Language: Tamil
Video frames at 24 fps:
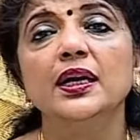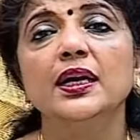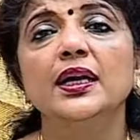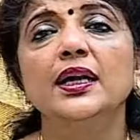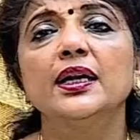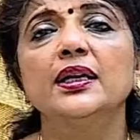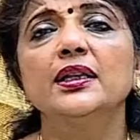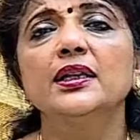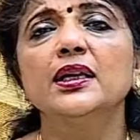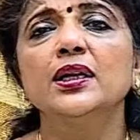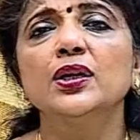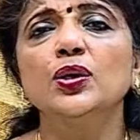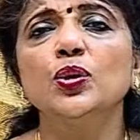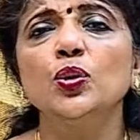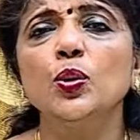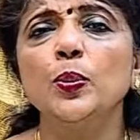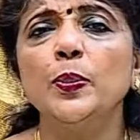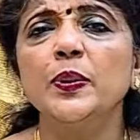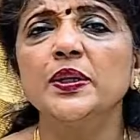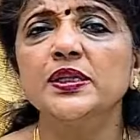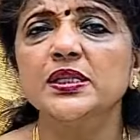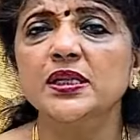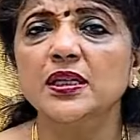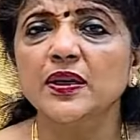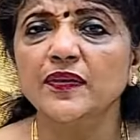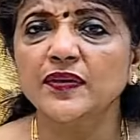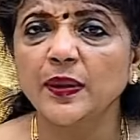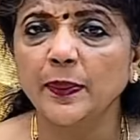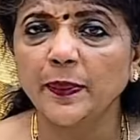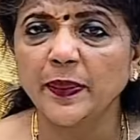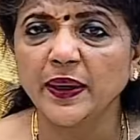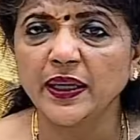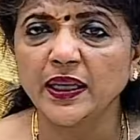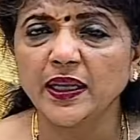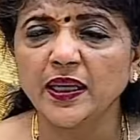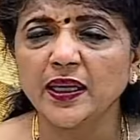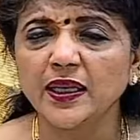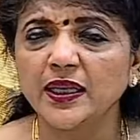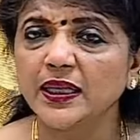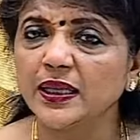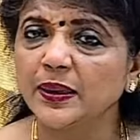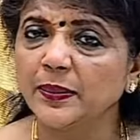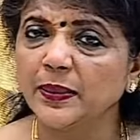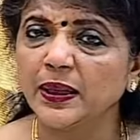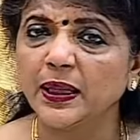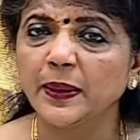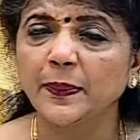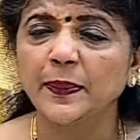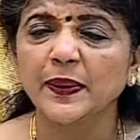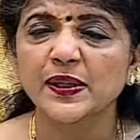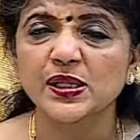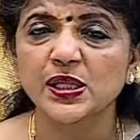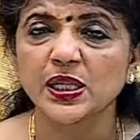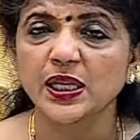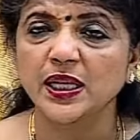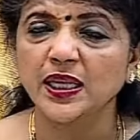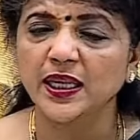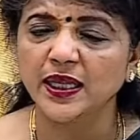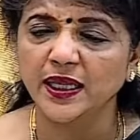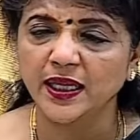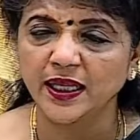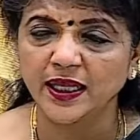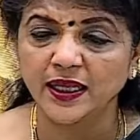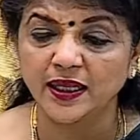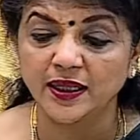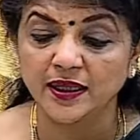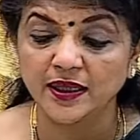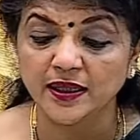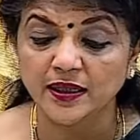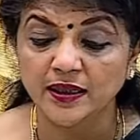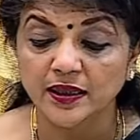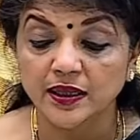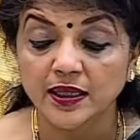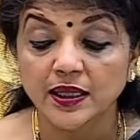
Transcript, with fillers: கிட்டத்தட்ட டூ பர்சன்ட் ஆஃப் த பெண்களுக்கு இந்த மாதிரி பிரச்சனைகள் இருக்கிறது